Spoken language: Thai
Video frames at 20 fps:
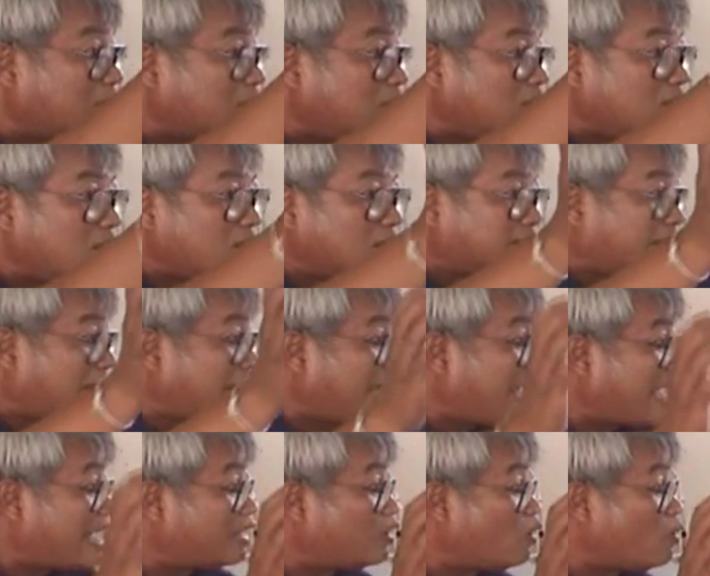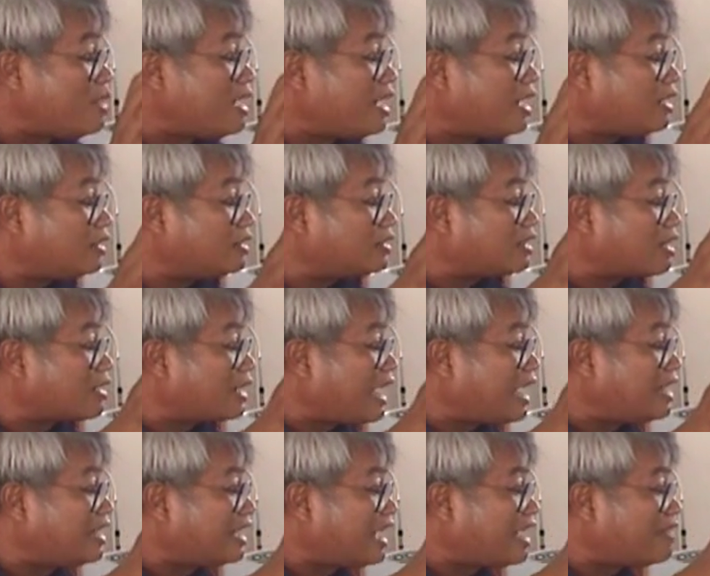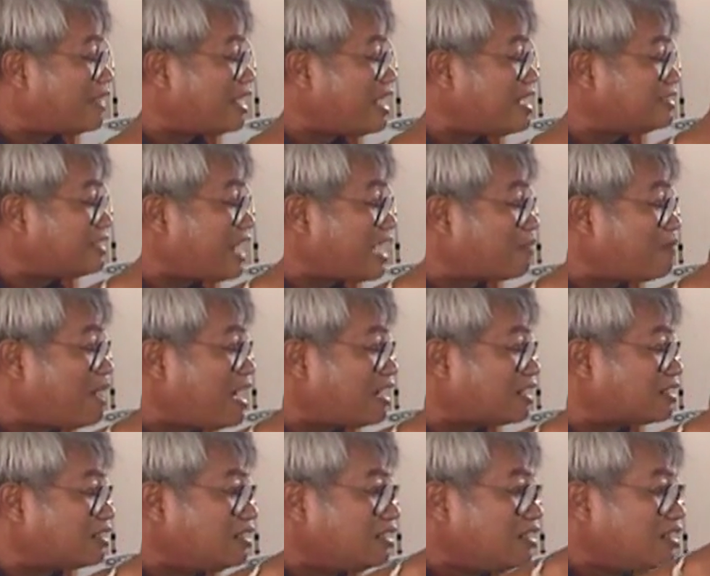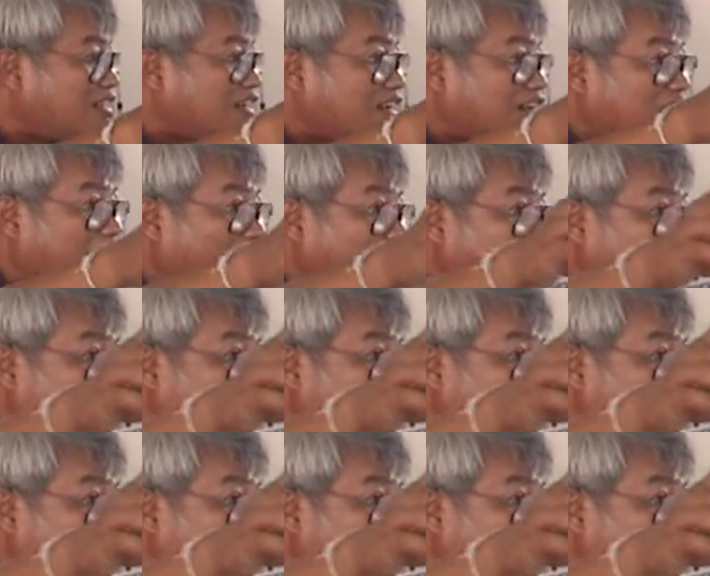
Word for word: ด สังเกตรู้ไหมฮะสังเกตยังไงว่าได้แสงมาก ลอง